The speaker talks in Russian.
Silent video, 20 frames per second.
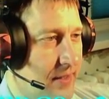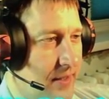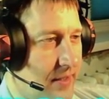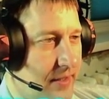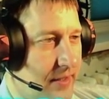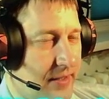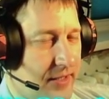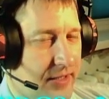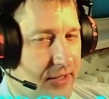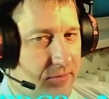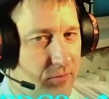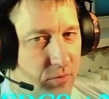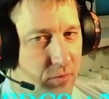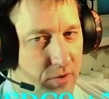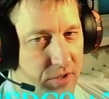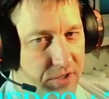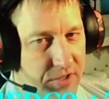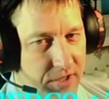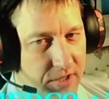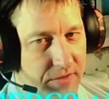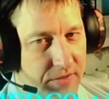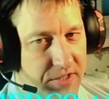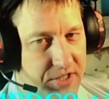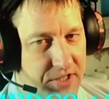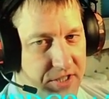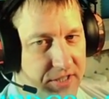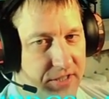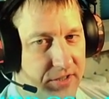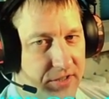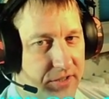я не буду разыгрывать
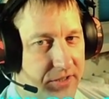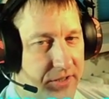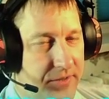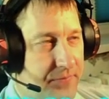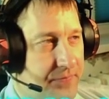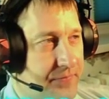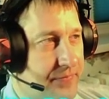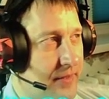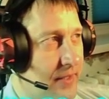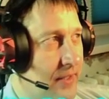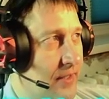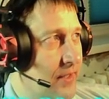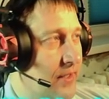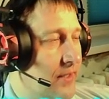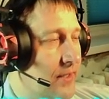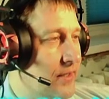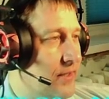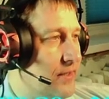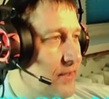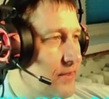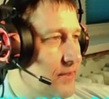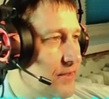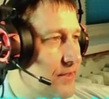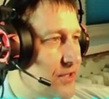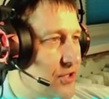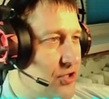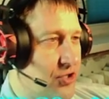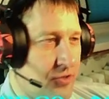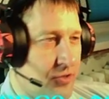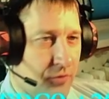скины. Э,
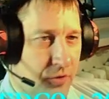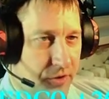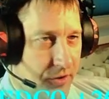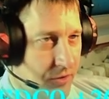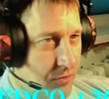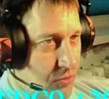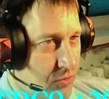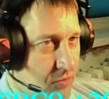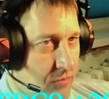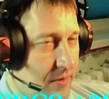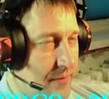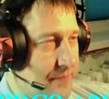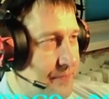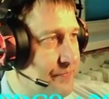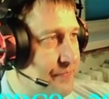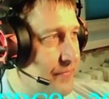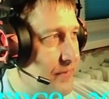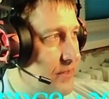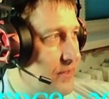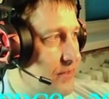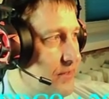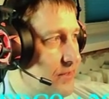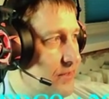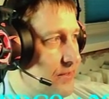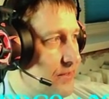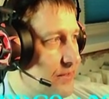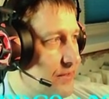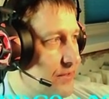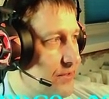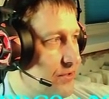ничего такого. 23
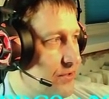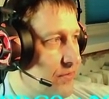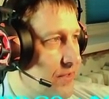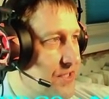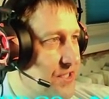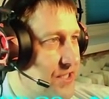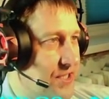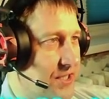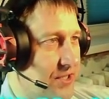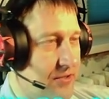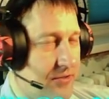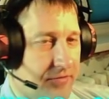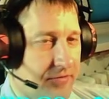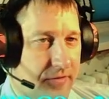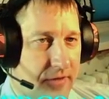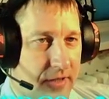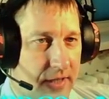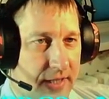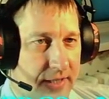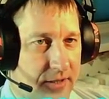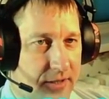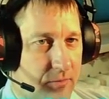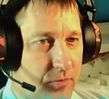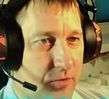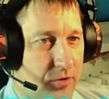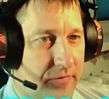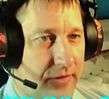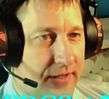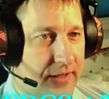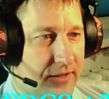а, февраля это будет
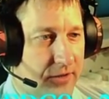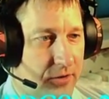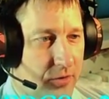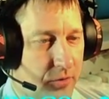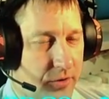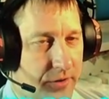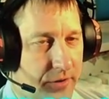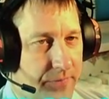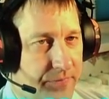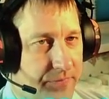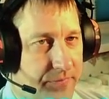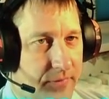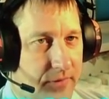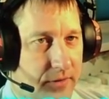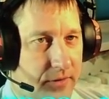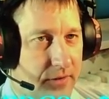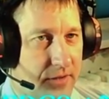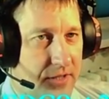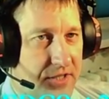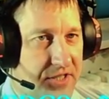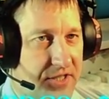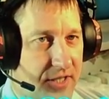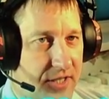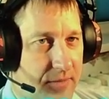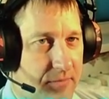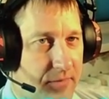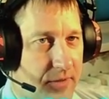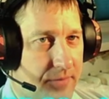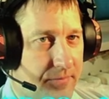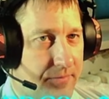выходной на
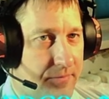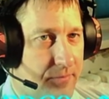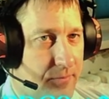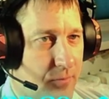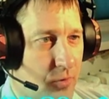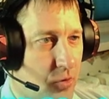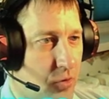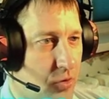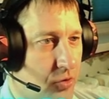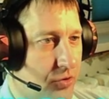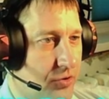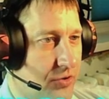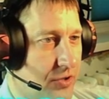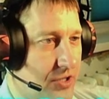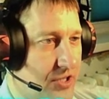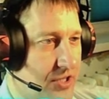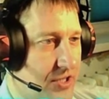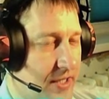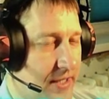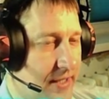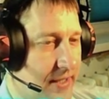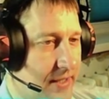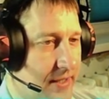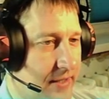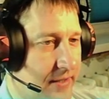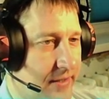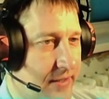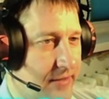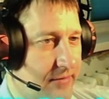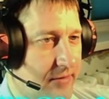стриме по Counter-Strike
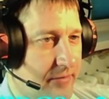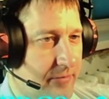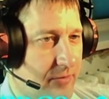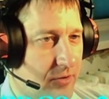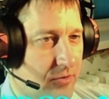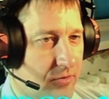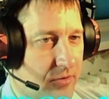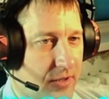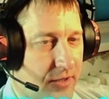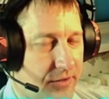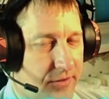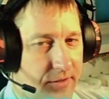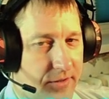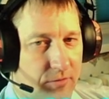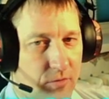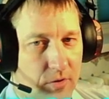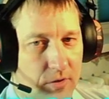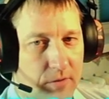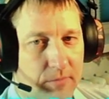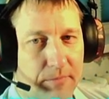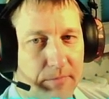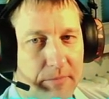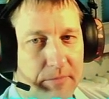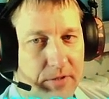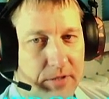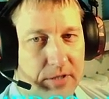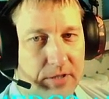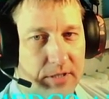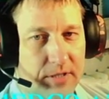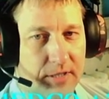я выберу одного
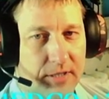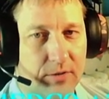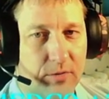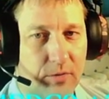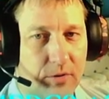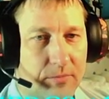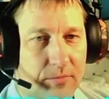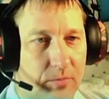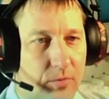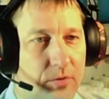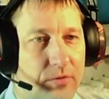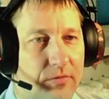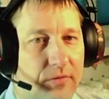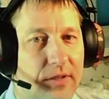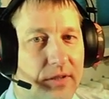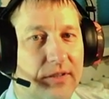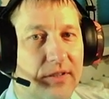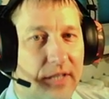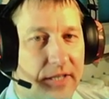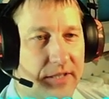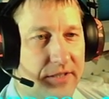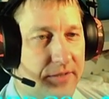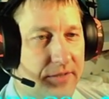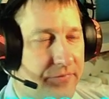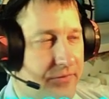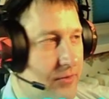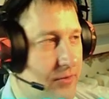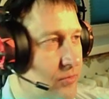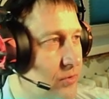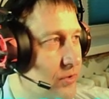победителя, который будет в онлайне.
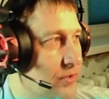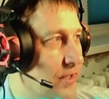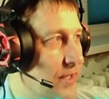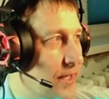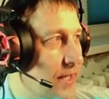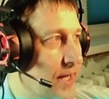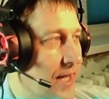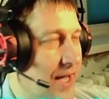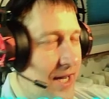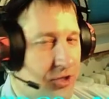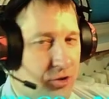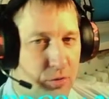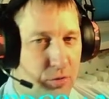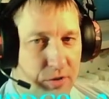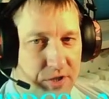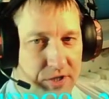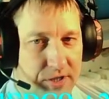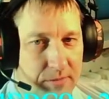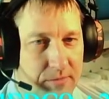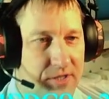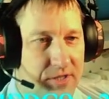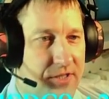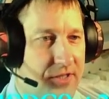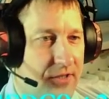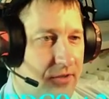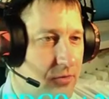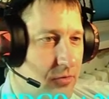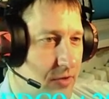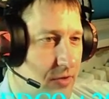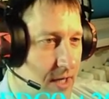Вот. А что я с ним
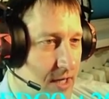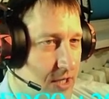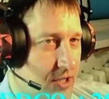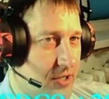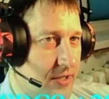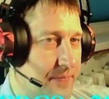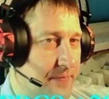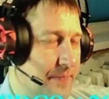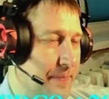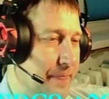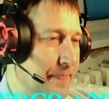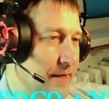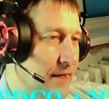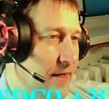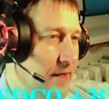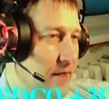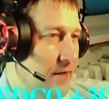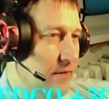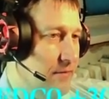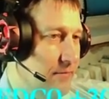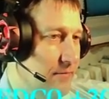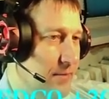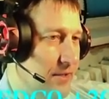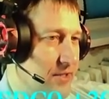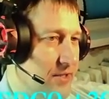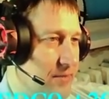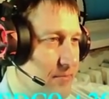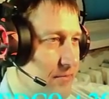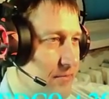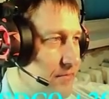сделаю дальше? В
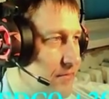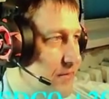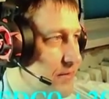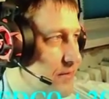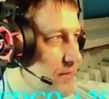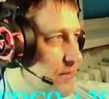принципе, вы